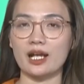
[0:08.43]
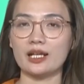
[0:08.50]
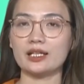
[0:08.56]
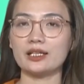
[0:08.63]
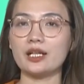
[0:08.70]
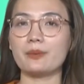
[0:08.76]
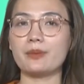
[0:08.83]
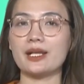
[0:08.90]

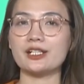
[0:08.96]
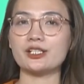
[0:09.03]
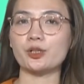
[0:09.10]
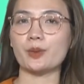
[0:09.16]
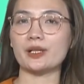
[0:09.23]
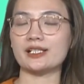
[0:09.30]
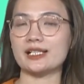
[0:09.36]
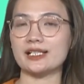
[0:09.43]
những điểm đến trong
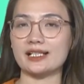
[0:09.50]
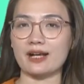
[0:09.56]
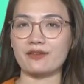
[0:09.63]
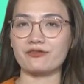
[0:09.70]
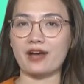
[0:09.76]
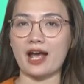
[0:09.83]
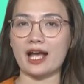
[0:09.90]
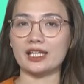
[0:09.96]
hành trình khám
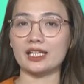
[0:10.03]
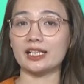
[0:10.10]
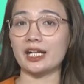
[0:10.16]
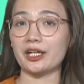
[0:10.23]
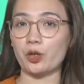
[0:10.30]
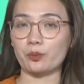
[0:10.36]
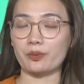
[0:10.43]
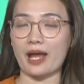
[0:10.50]
phá những nét
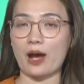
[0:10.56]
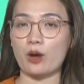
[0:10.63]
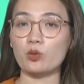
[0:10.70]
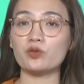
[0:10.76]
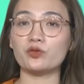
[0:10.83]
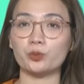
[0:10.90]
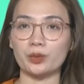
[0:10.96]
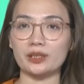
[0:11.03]
độc đáo
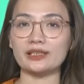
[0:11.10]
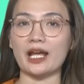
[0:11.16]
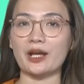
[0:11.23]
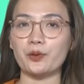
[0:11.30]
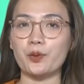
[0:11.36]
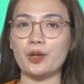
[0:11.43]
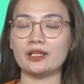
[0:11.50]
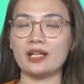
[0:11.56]
của vùng đất Thái
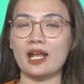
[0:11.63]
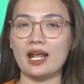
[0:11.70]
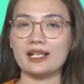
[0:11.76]
Nguyên